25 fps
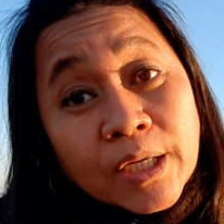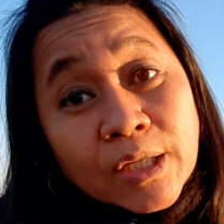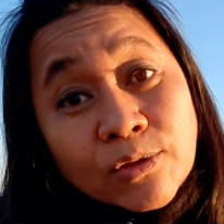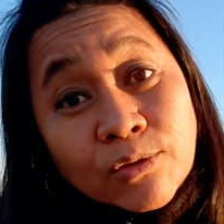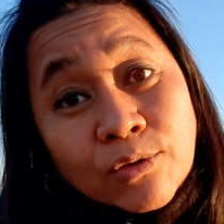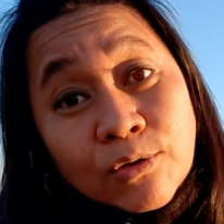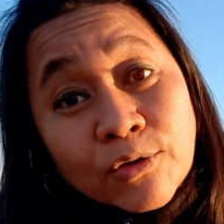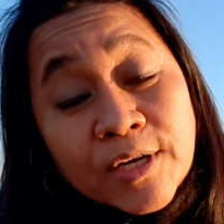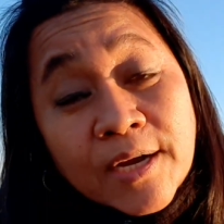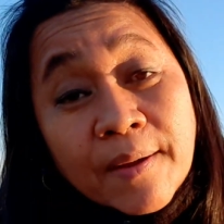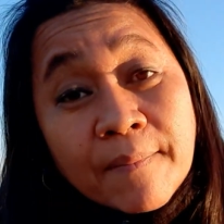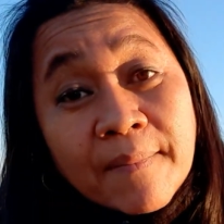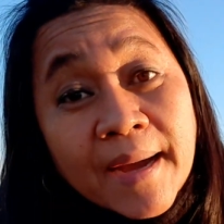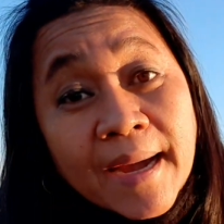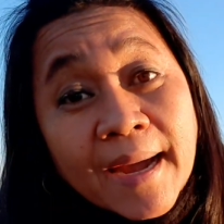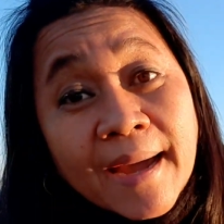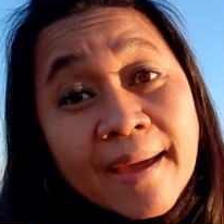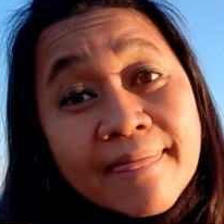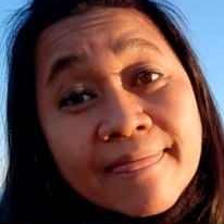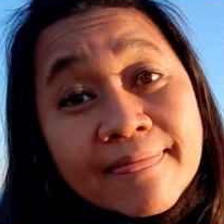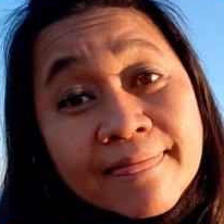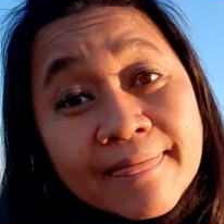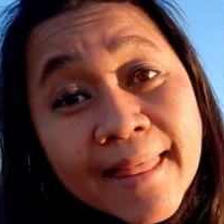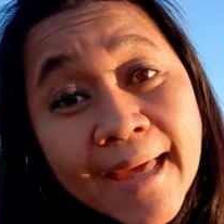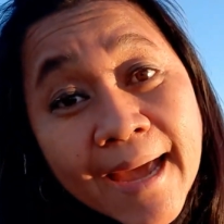ito na
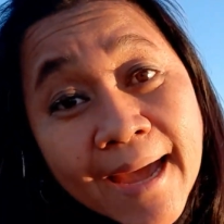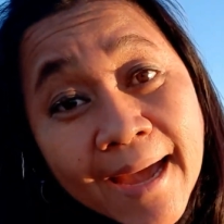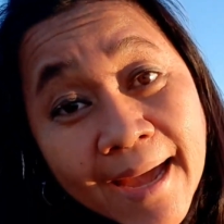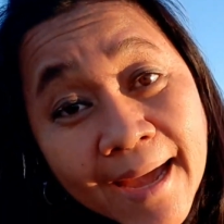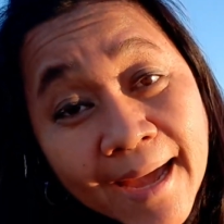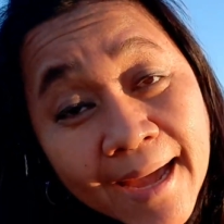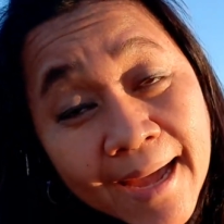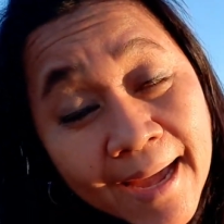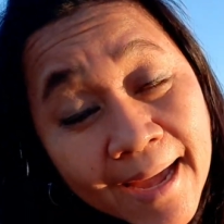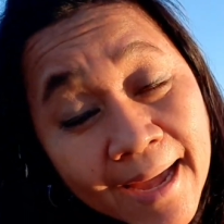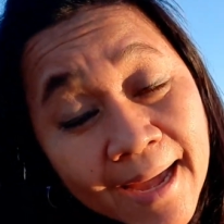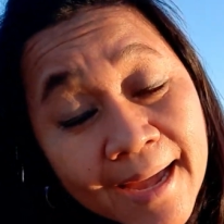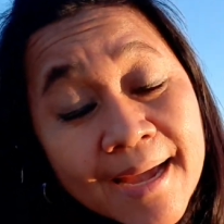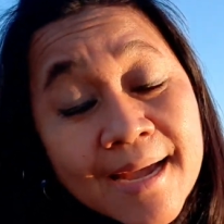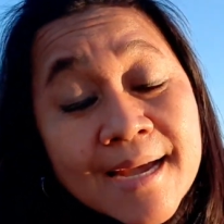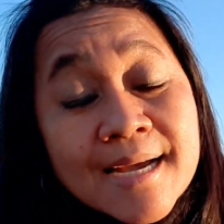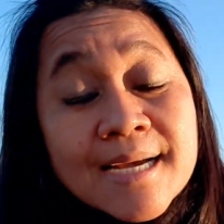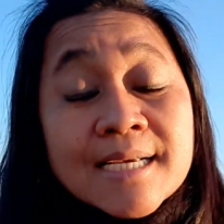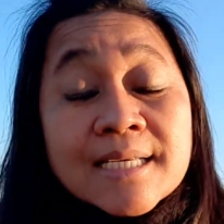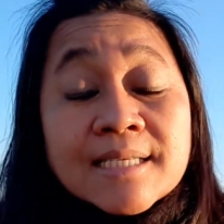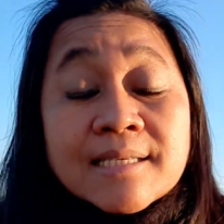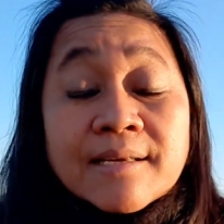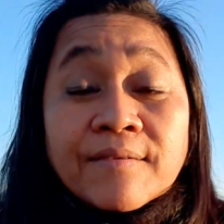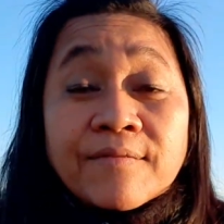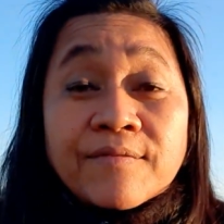maganda
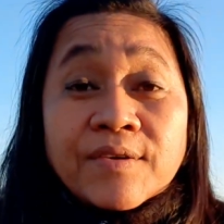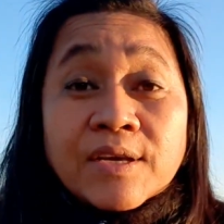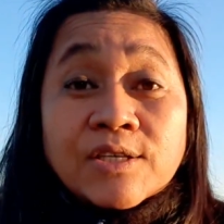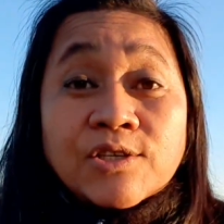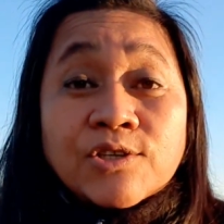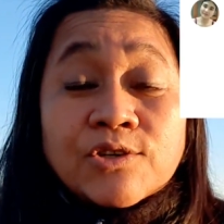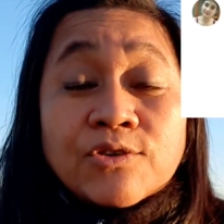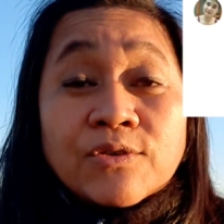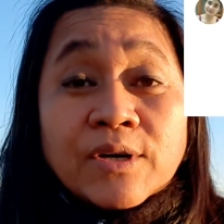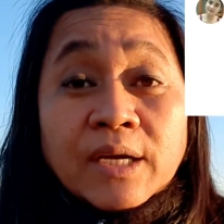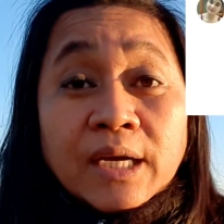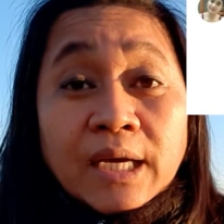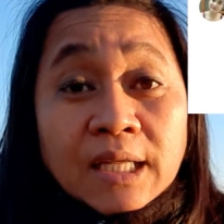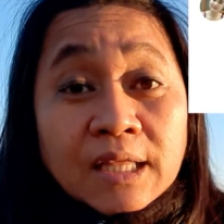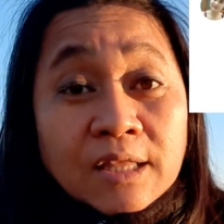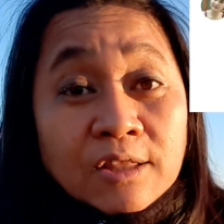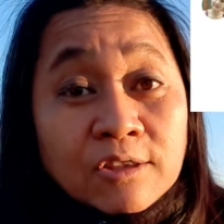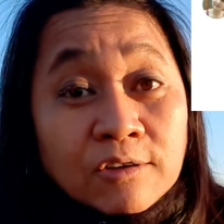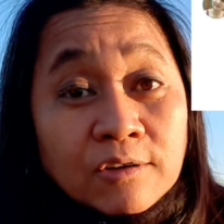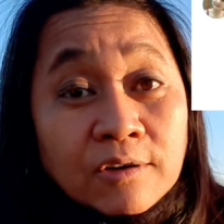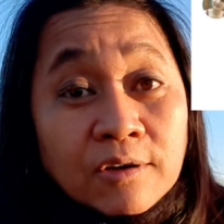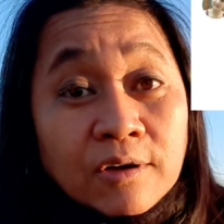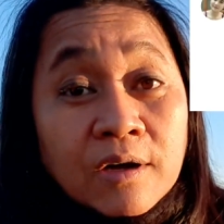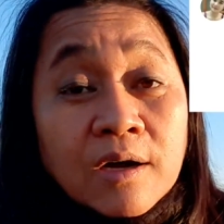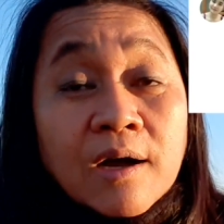sa videong
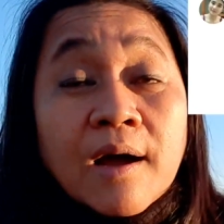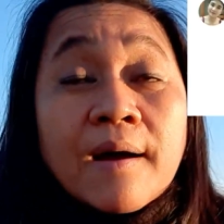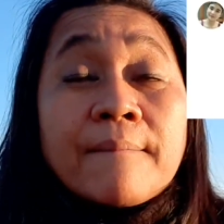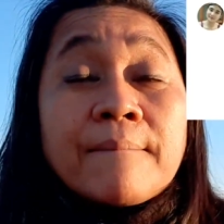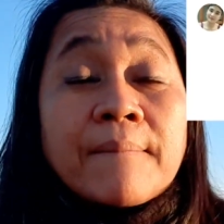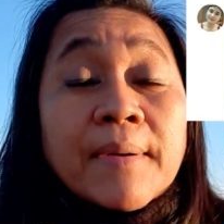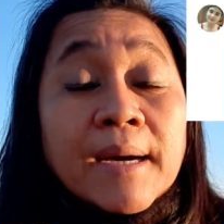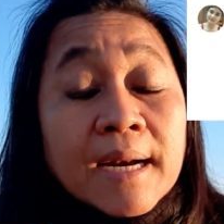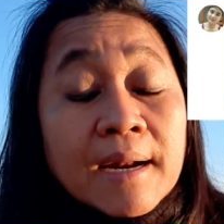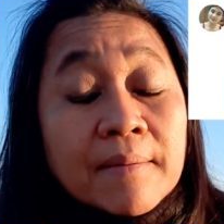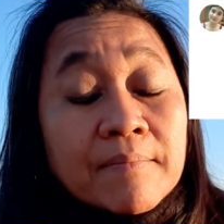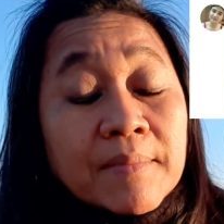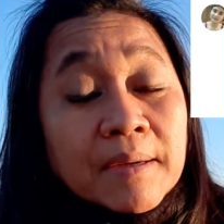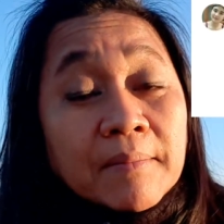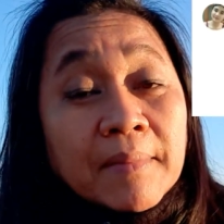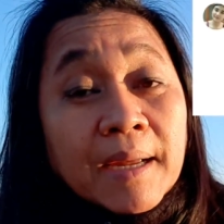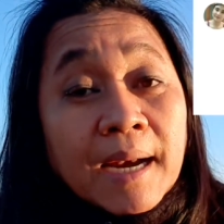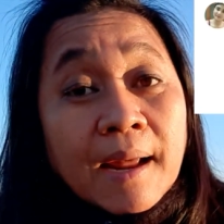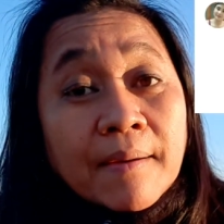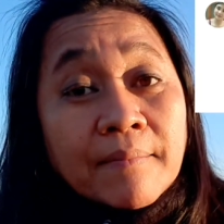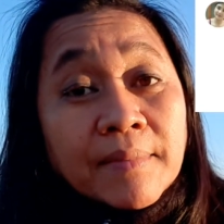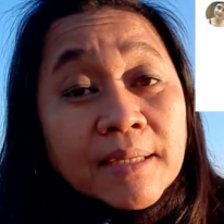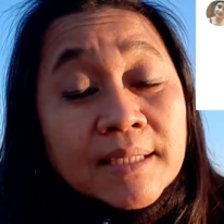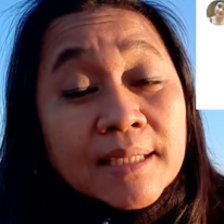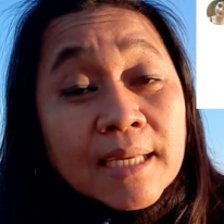ito. Maraming
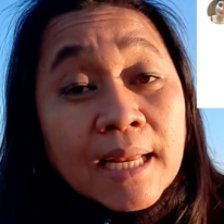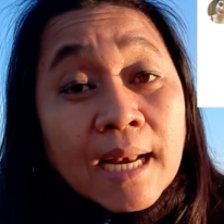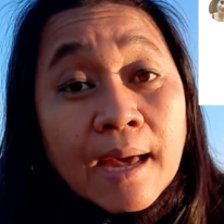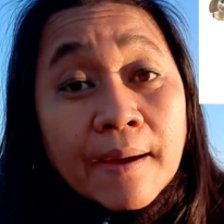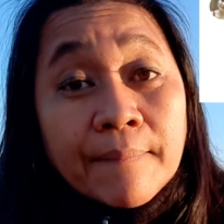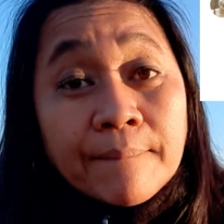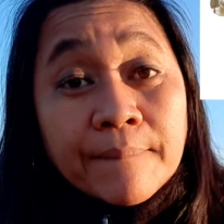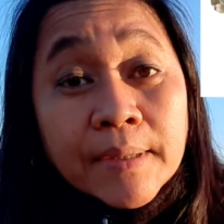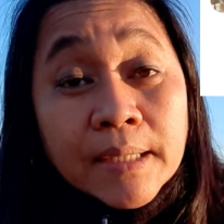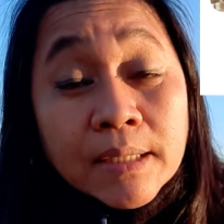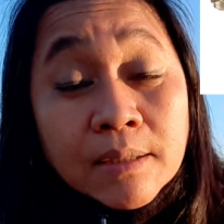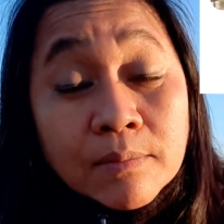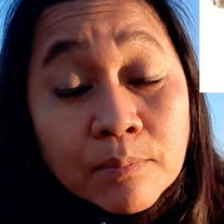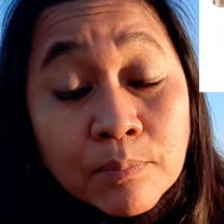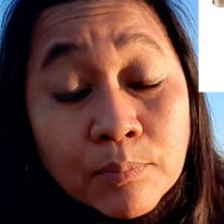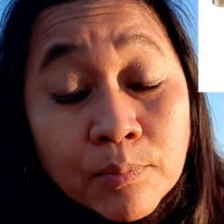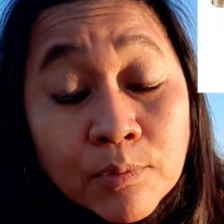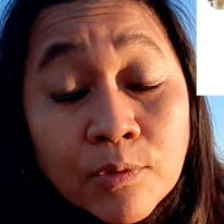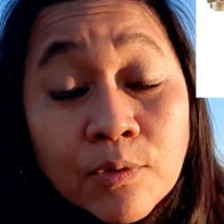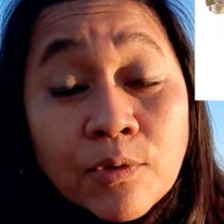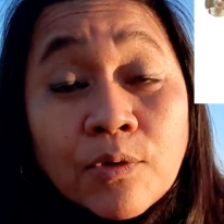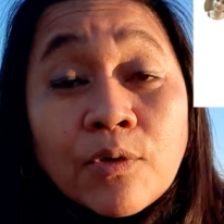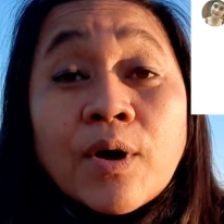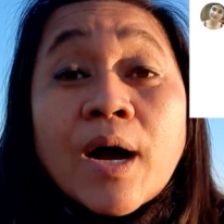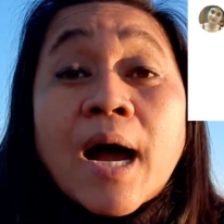maraming salamat
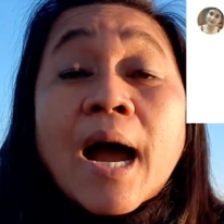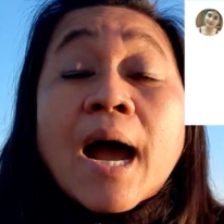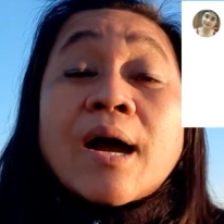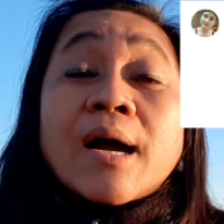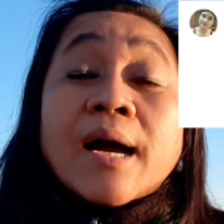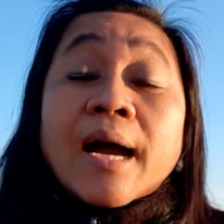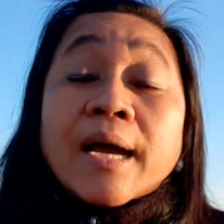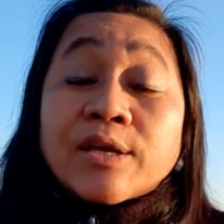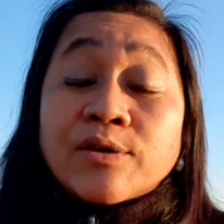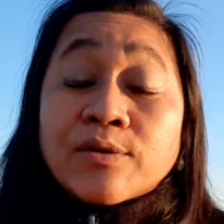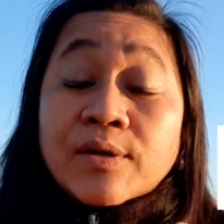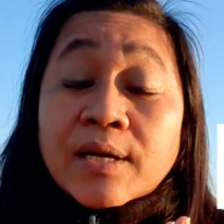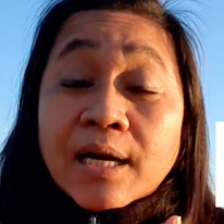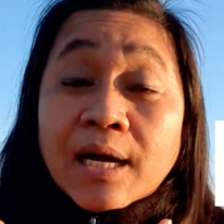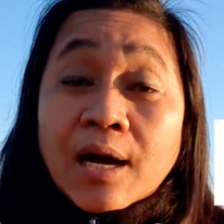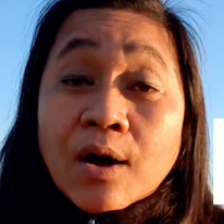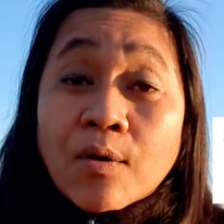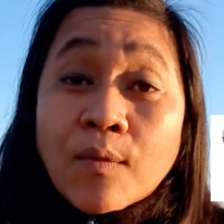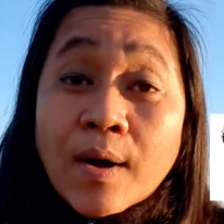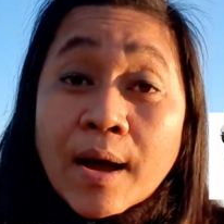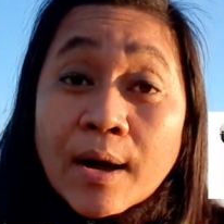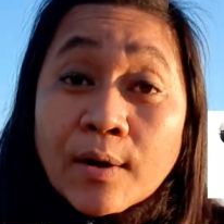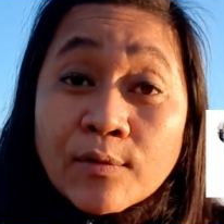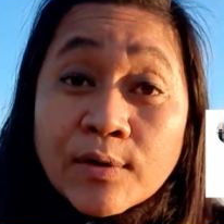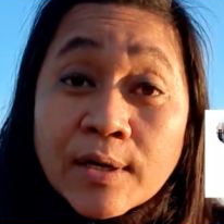po. Ah, ngayon
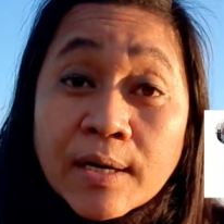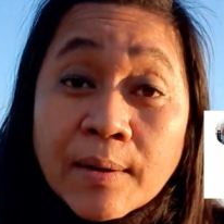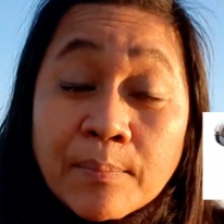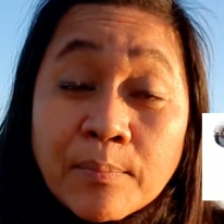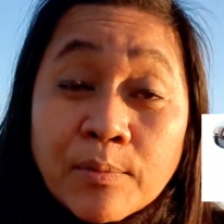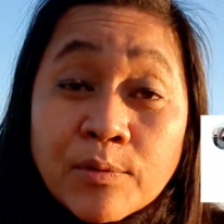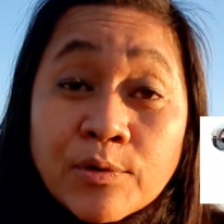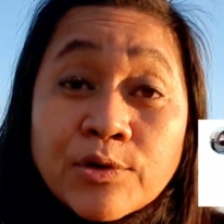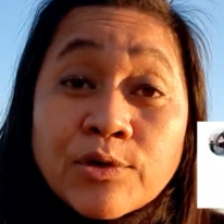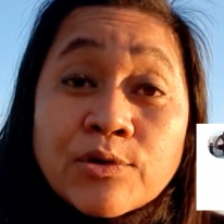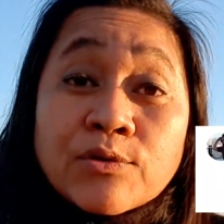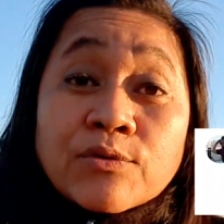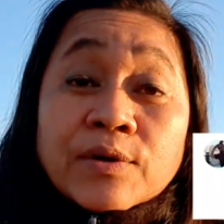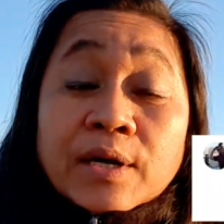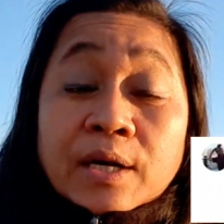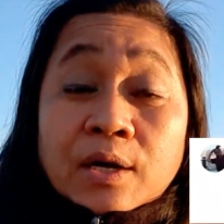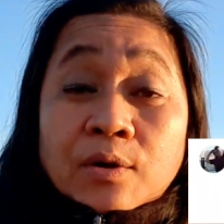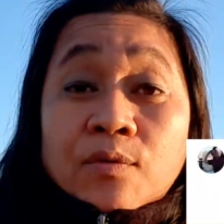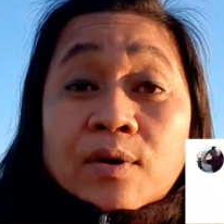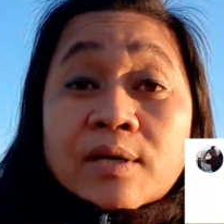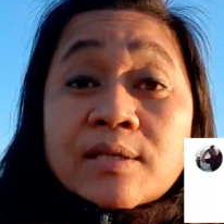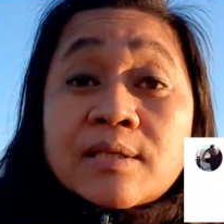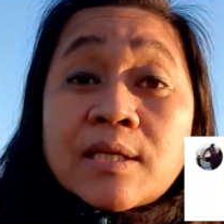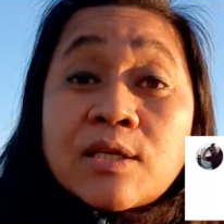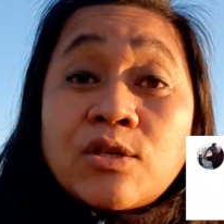nagawa ko na po yung
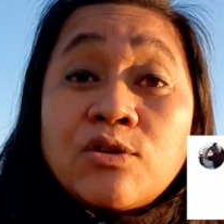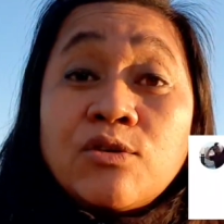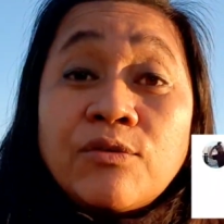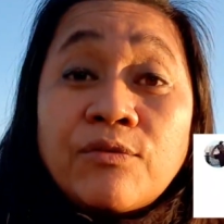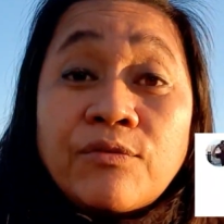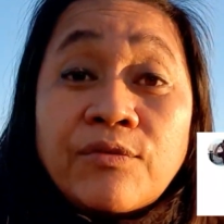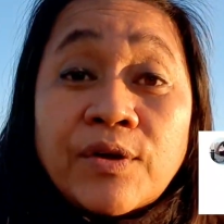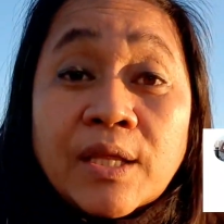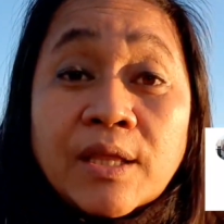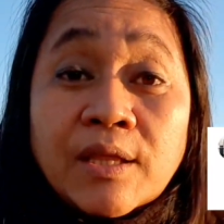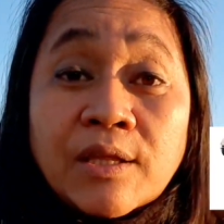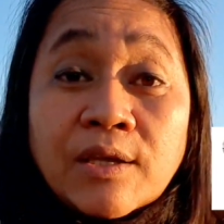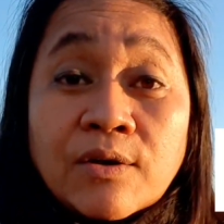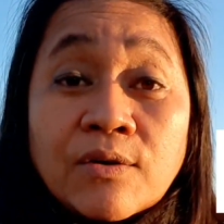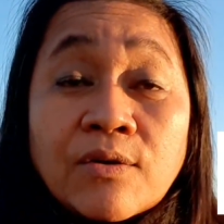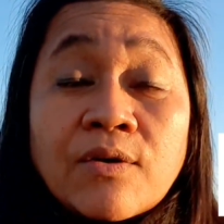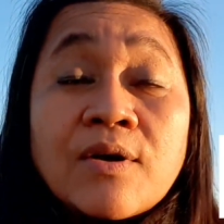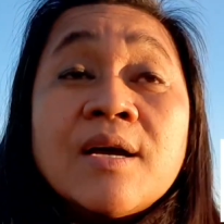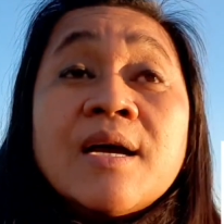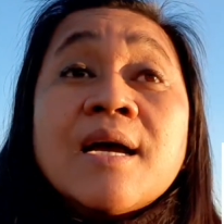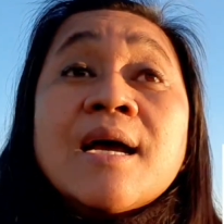request ninyong video.